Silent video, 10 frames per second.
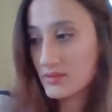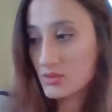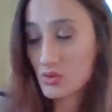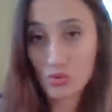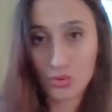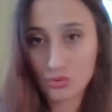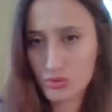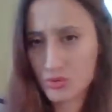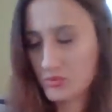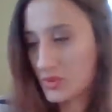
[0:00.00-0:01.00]
Çok
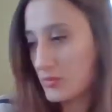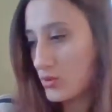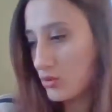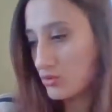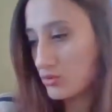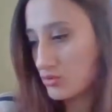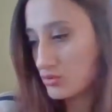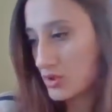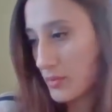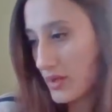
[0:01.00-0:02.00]
konuştuğum gibi oldu.
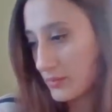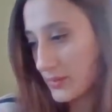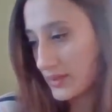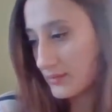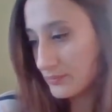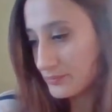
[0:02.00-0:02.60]
Kusura bakmayın.